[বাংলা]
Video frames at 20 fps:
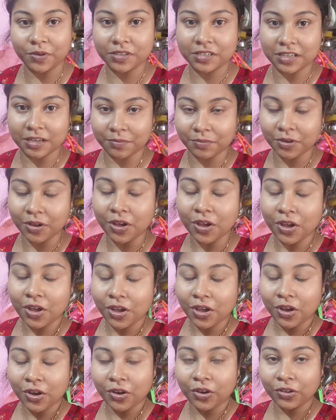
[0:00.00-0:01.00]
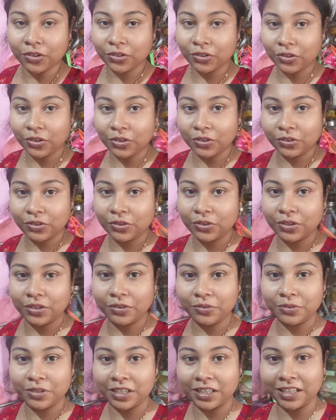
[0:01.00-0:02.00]
পড়েছিলাম হন্তদন্ত হয়ে
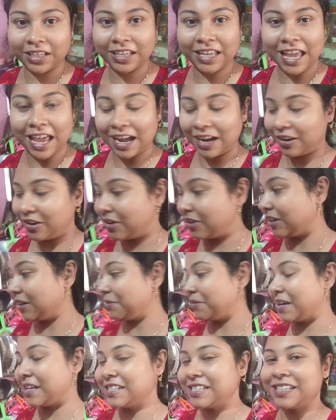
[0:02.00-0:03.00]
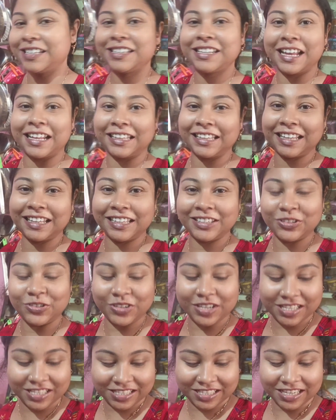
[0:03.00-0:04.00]
উঠে দেখি এগারোটা বাজে সাথে সাথে
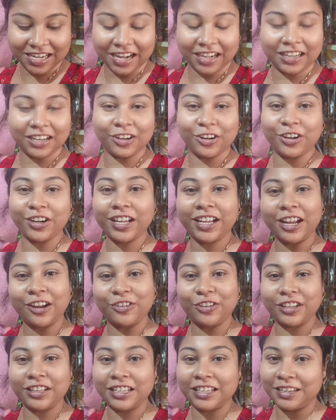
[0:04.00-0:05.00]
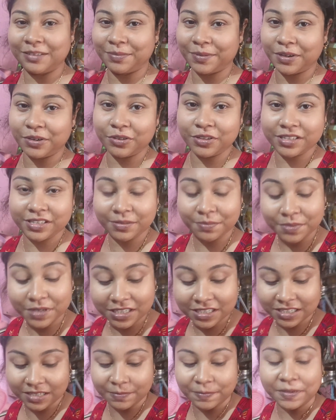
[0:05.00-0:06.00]
চলে এসেছি রান্নাঘরে কেননা দিলীপের রয়েছে
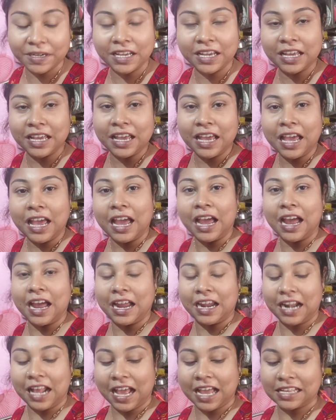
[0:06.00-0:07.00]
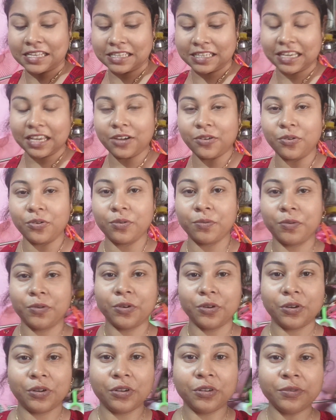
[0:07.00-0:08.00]
বিশি আর আজকে করব
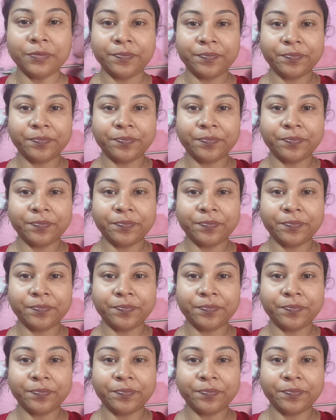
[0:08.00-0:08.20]
হলো